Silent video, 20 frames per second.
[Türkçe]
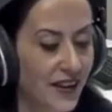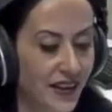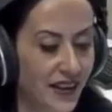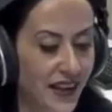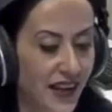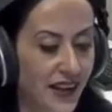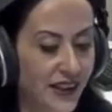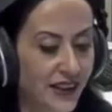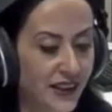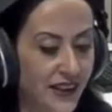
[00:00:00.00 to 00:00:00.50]

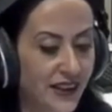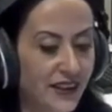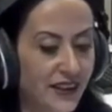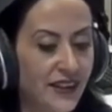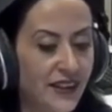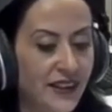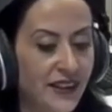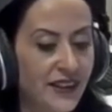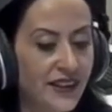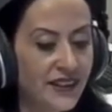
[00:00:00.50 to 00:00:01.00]
Yani
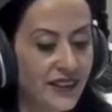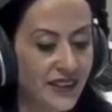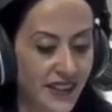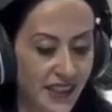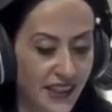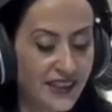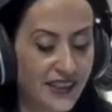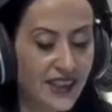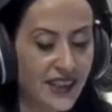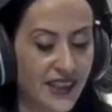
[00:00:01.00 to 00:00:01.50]

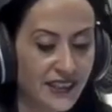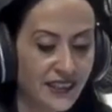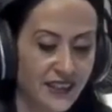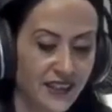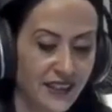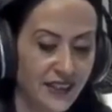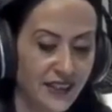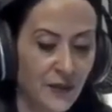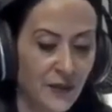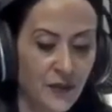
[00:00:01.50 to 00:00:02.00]
yeni
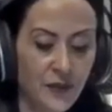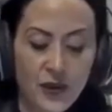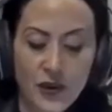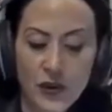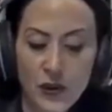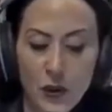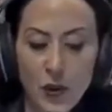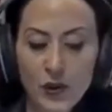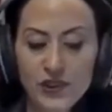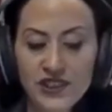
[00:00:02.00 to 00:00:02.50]
sandığı.
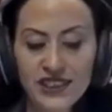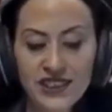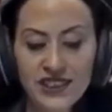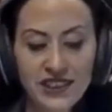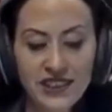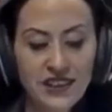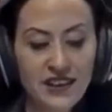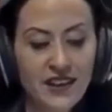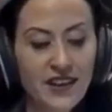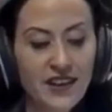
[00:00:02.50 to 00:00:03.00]
Oysa
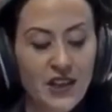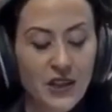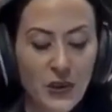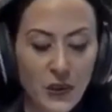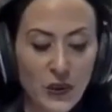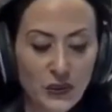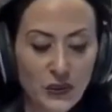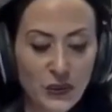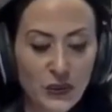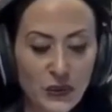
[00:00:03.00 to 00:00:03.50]
ki
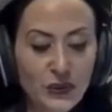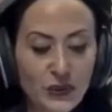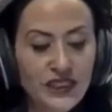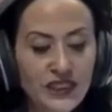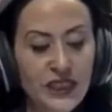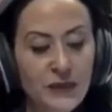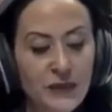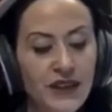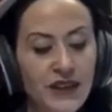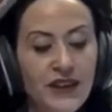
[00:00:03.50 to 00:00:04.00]
gördüğün
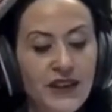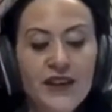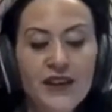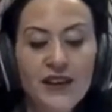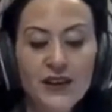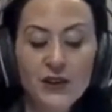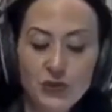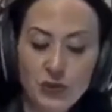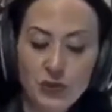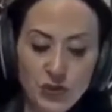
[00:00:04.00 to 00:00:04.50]
gibi
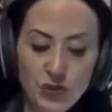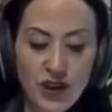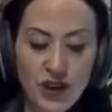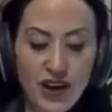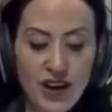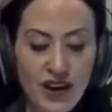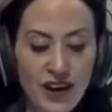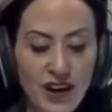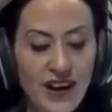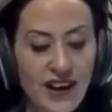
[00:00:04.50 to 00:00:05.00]

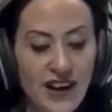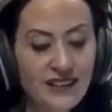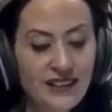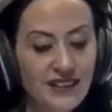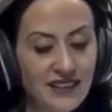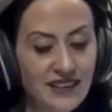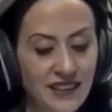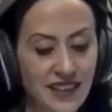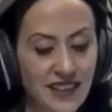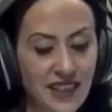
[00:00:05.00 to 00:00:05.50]
dünya
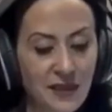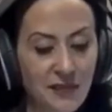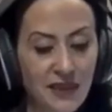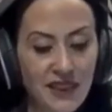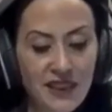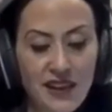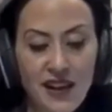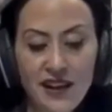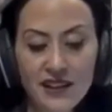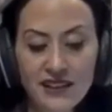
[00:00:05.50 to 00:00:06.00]
hayatı seni
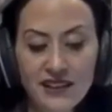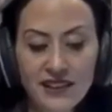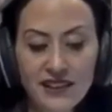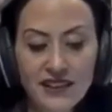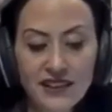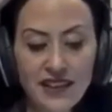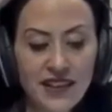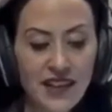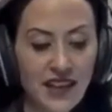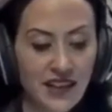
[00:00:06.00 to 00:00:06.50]
bir
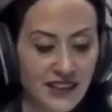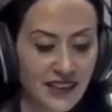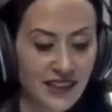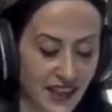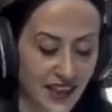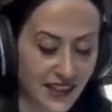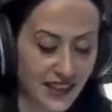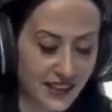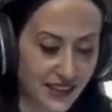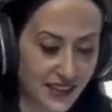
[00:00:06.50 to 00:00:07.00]
altınla
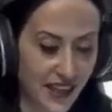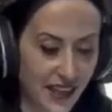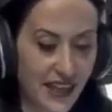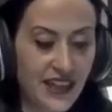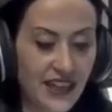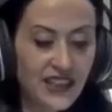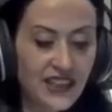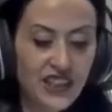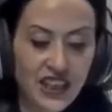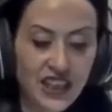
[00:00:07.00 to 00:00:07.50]
kandıran
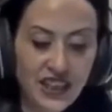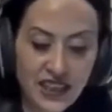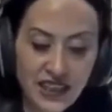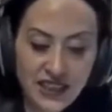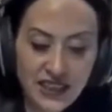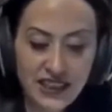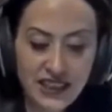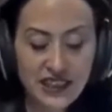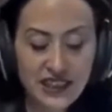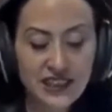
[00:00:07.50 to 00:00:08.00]

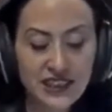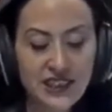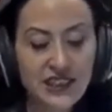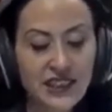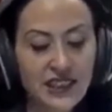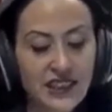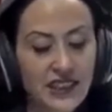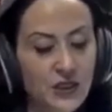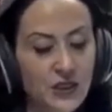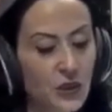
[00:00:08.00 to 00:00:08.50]
çakıl
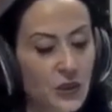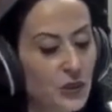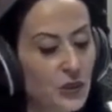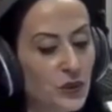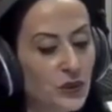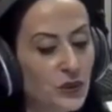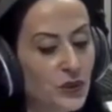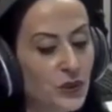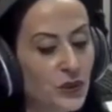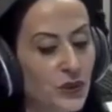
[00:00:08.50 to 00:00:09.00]
taşlarıyla
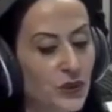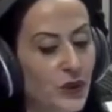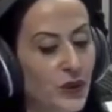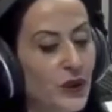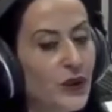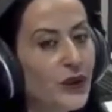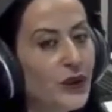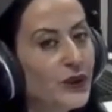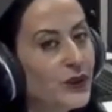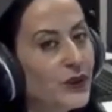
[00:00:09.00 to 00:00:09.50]
doluydu.
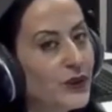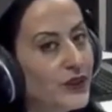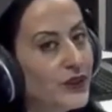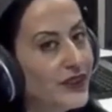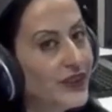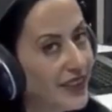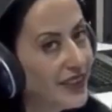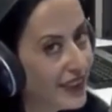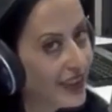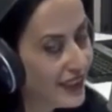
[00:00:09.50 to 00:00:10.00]

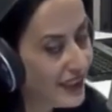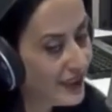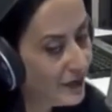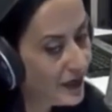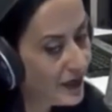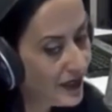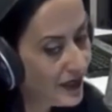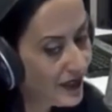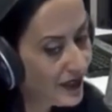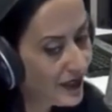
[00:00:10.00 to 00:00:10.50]
Değil mi?